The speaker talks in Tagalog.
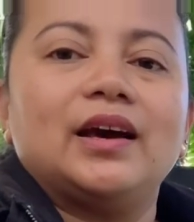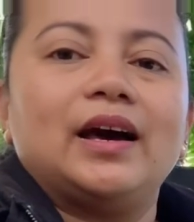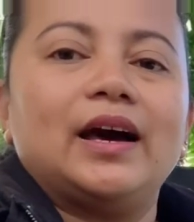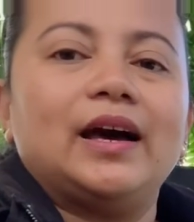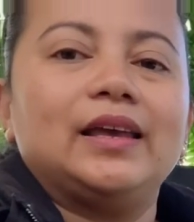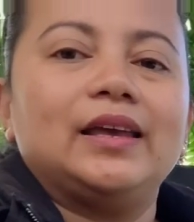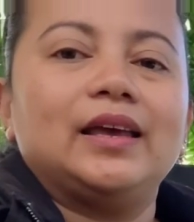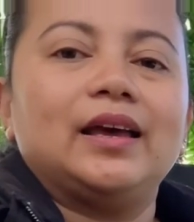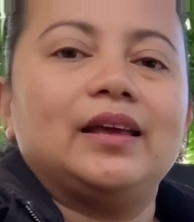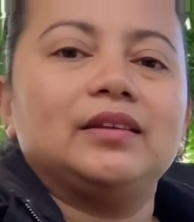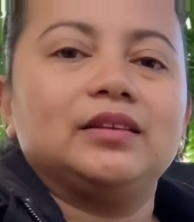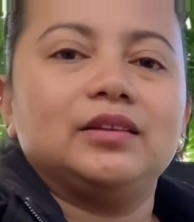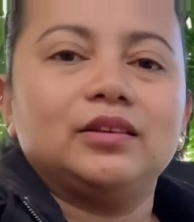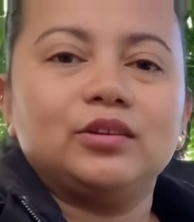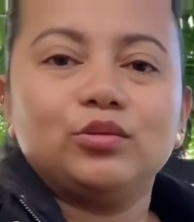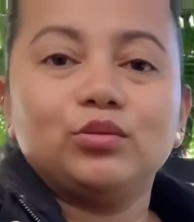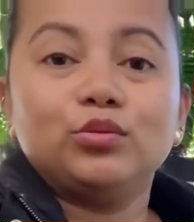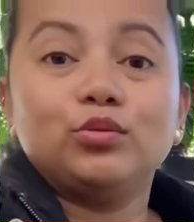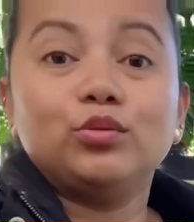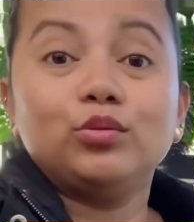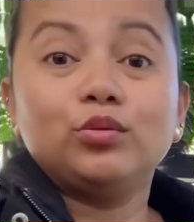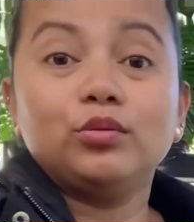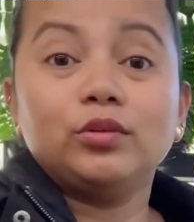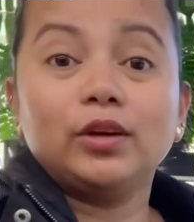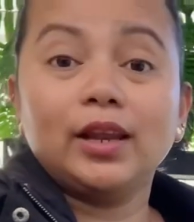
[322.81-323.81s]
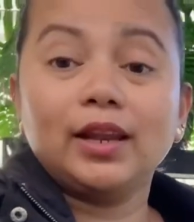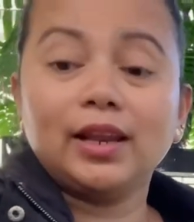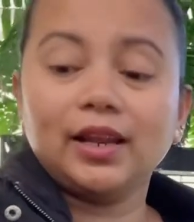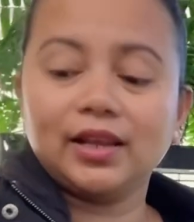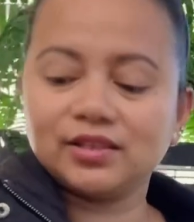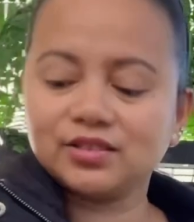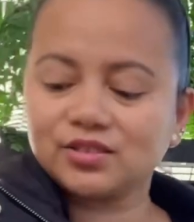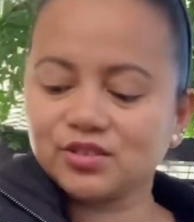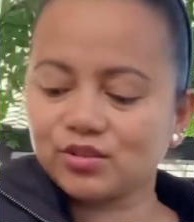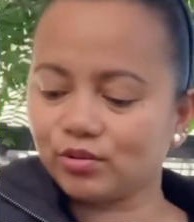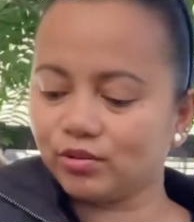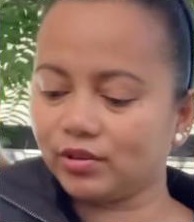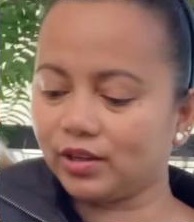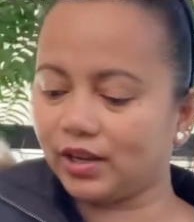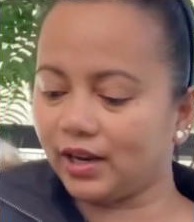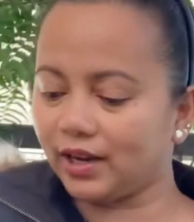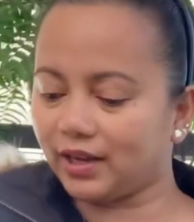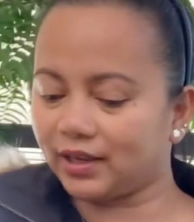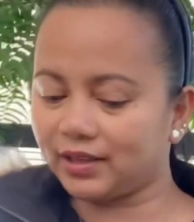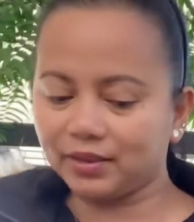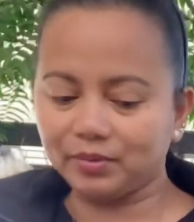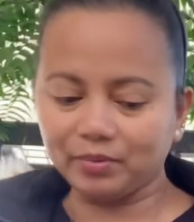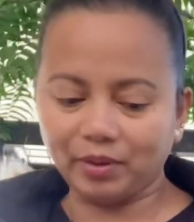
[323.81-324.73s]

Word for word: Ayan, i-google lens ko na lang